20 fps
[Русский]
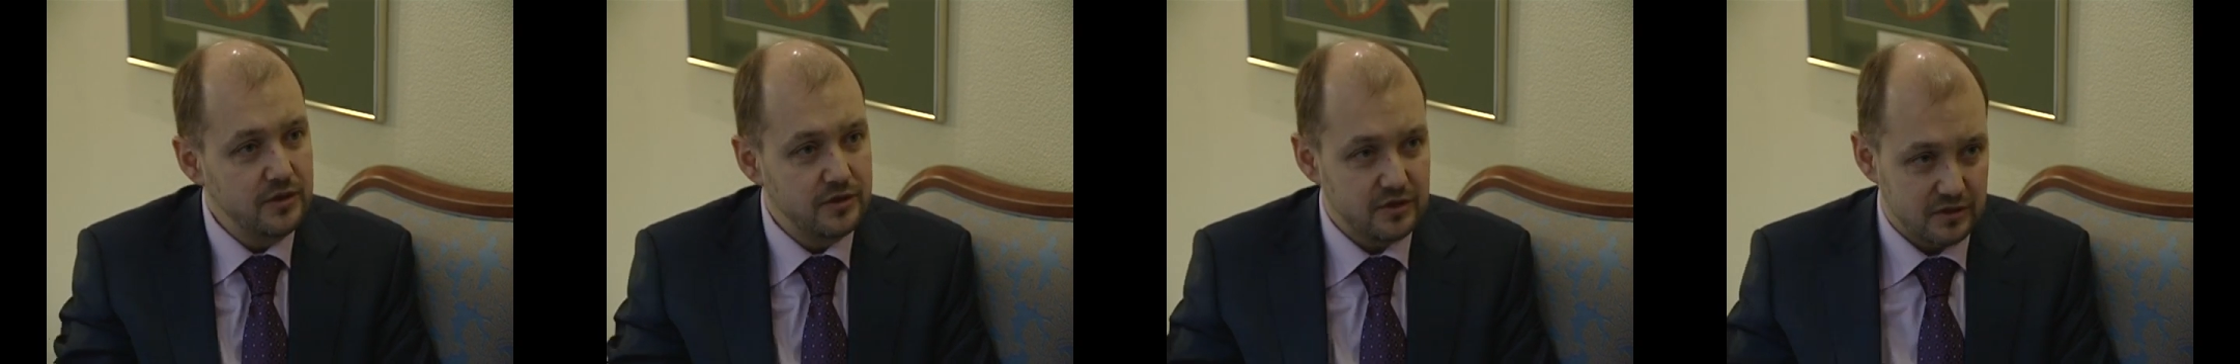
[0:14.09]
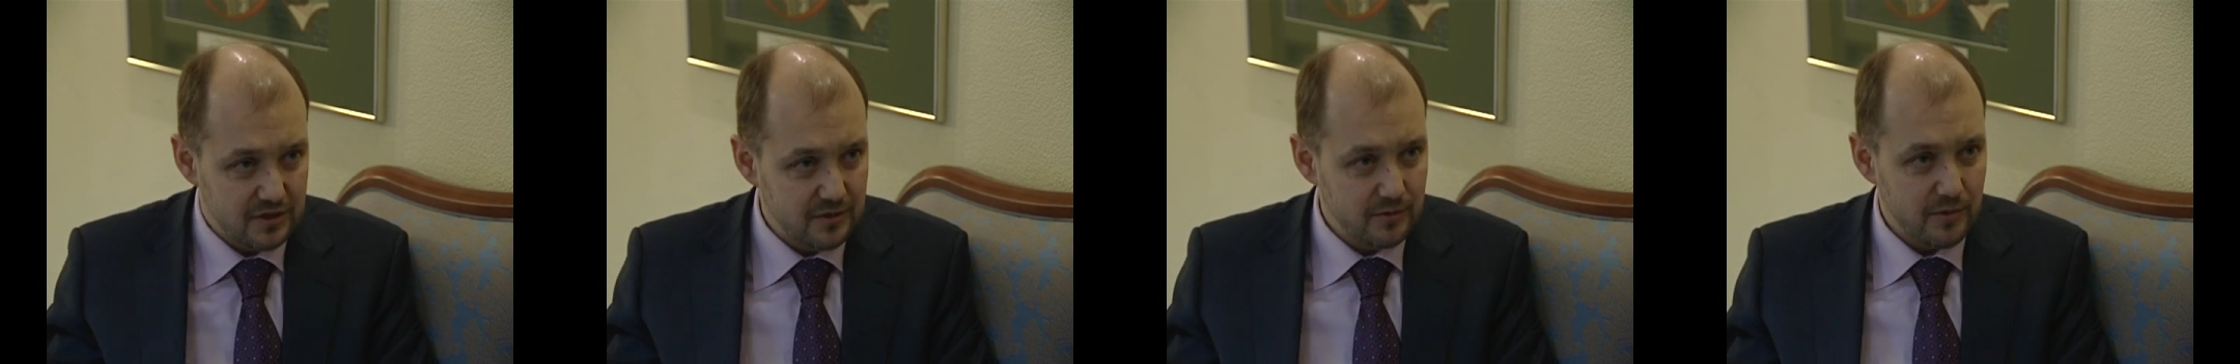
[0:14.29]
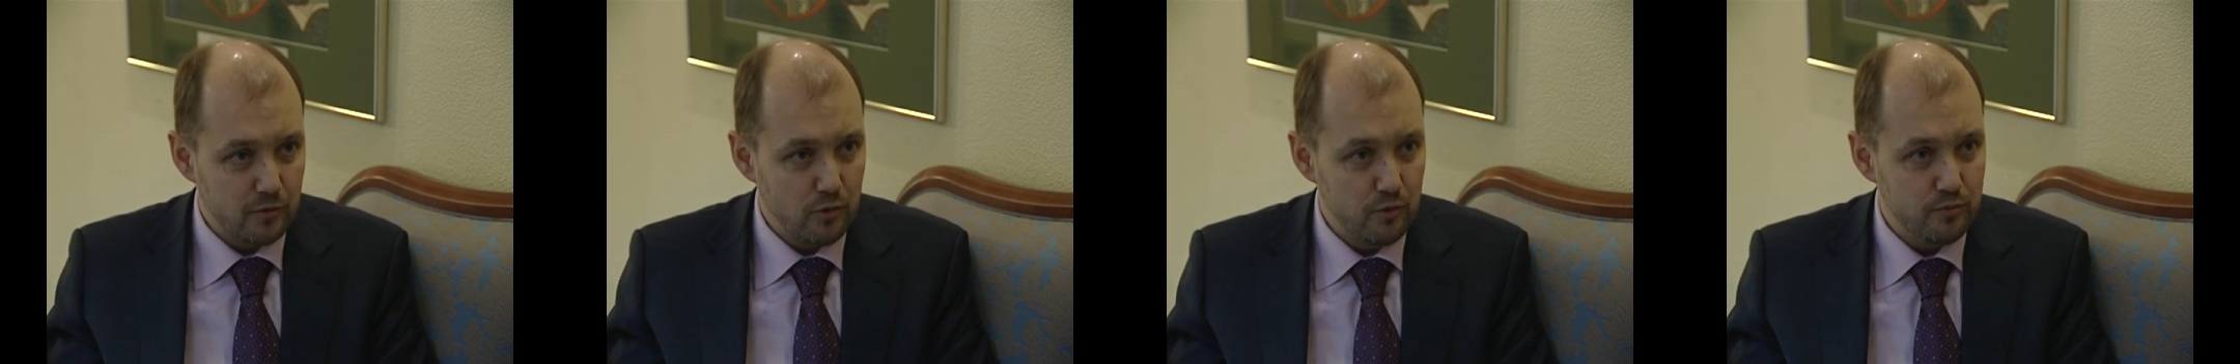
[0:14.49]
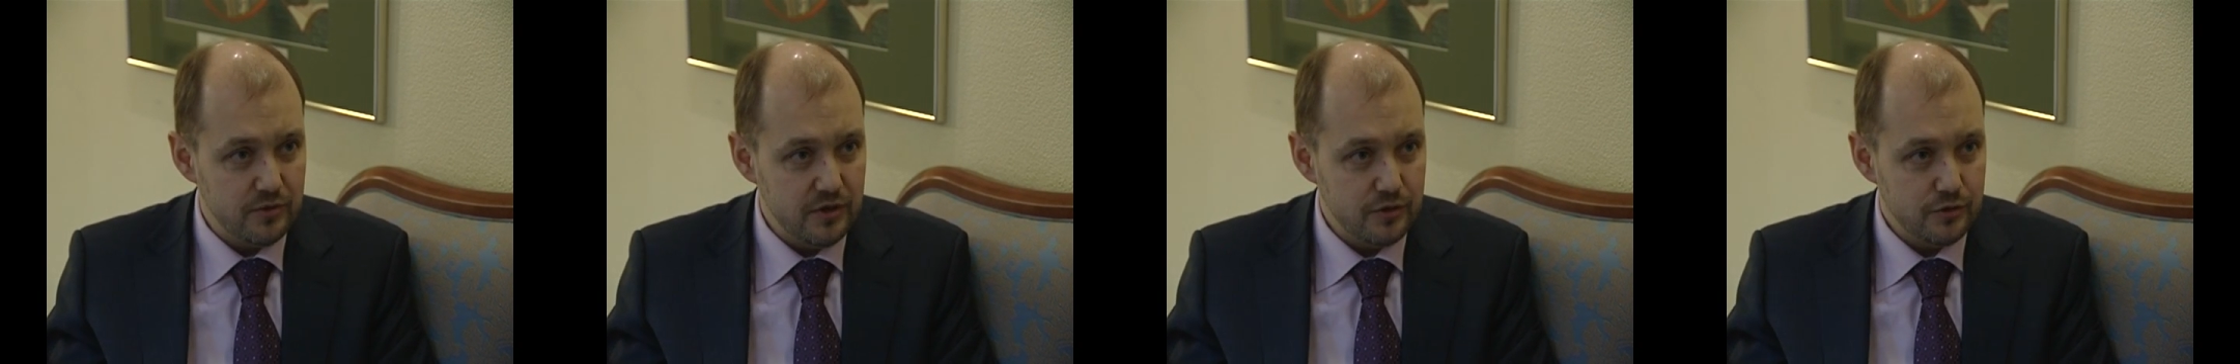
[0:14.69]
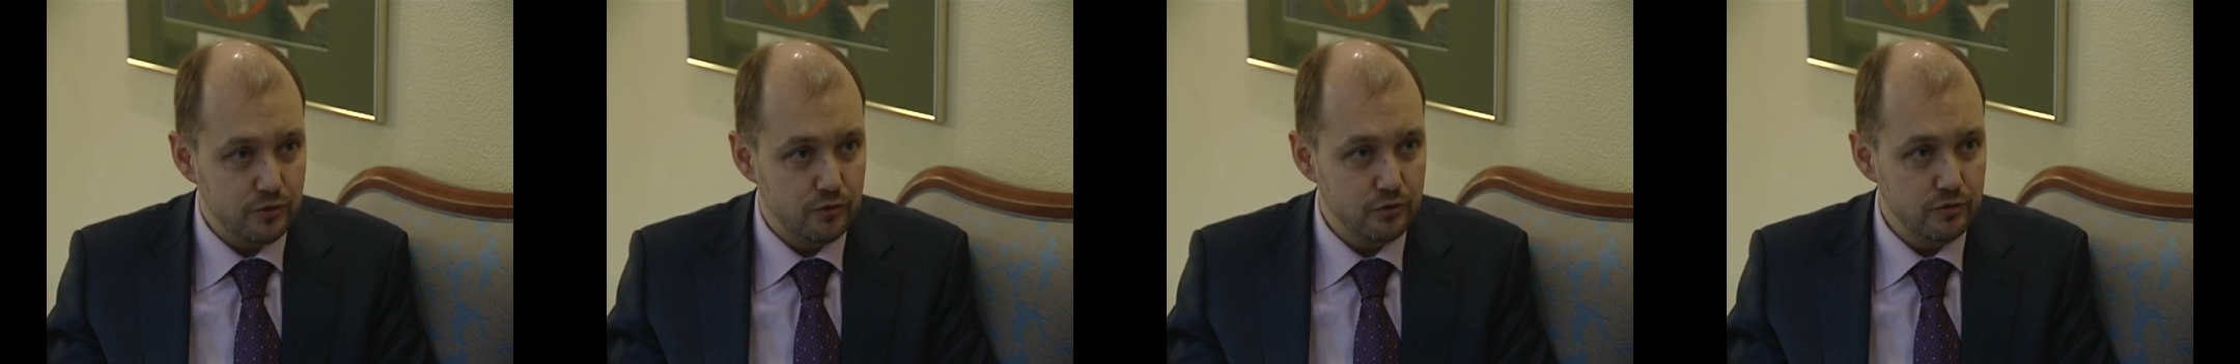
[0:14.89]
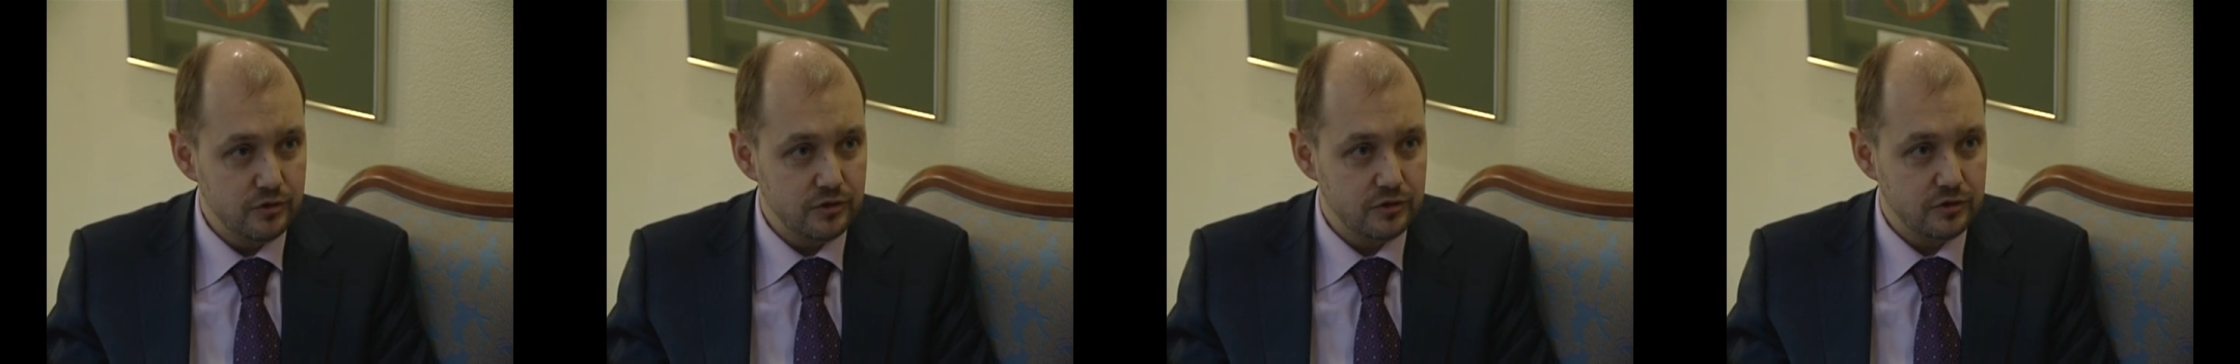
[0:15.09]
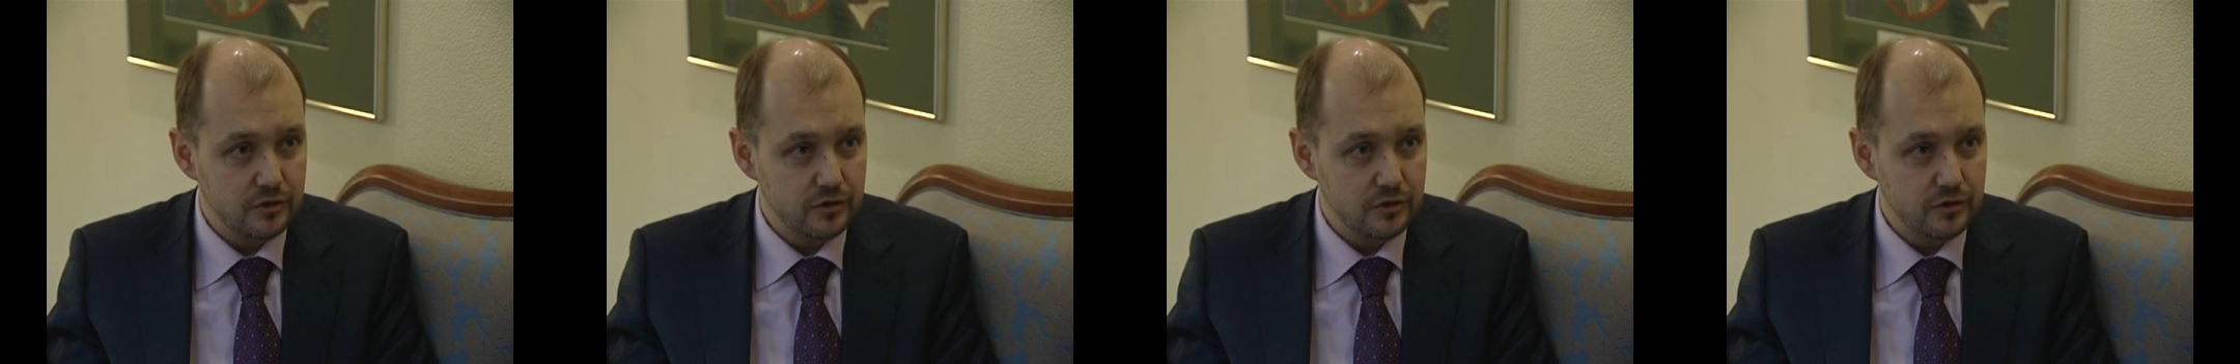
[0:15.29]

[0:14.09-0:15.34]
не пить, а самому пить.